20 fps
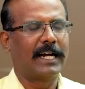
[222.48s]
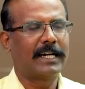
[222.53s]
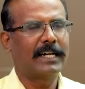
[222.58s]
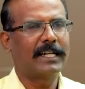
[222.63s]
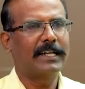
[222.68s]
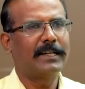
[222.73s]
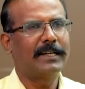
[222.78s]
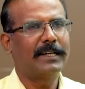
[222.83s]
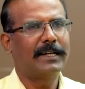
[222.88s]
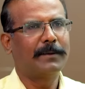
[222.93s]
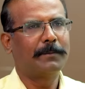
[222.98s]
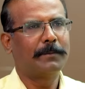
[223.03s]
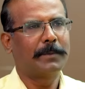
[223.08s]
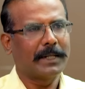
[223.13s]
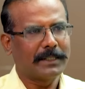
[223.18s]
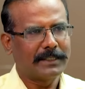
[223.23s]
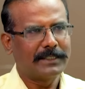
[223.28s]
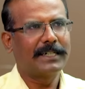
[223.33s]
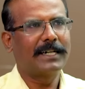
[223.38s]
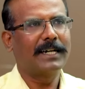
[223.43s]
ஆனால்
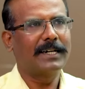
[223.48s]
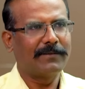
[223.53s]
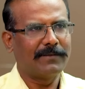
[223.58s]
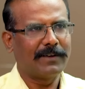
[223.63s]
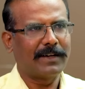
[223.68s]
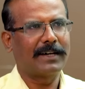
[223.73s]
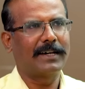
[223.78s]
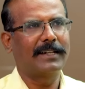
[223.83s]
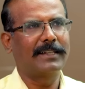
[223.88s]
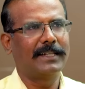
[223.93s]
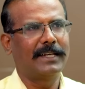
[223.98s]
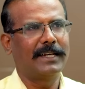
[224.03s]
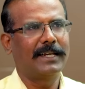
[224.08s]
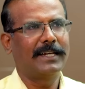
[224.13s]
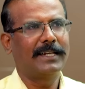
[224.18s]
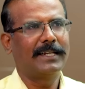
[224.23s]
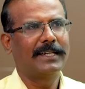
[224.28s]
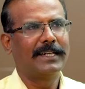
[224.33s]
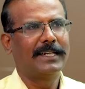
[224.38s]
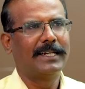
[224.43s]
பிரச்சனைன்னு வர்றதே
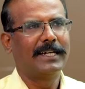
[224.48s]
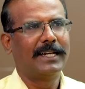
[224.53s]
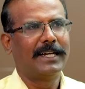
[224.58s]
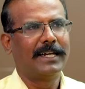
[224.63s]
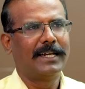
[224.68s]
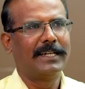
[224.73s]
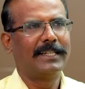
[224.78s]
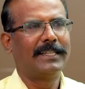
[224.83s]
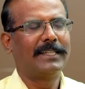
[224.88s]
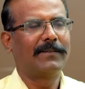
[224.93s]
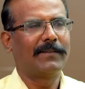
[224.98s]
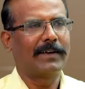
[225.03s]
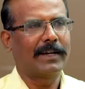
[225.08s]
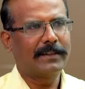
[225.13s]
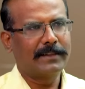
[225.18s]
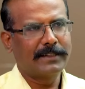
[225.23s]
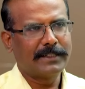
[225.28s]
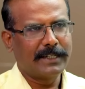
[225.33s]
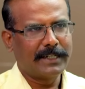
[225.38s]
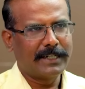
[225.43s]
இந்த
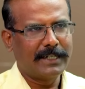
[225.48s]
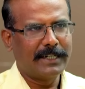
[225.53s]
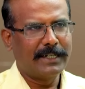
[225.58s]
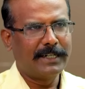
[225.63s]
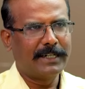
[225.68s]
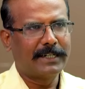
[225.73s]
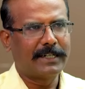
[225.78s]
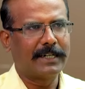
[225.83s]
வலதுசாரி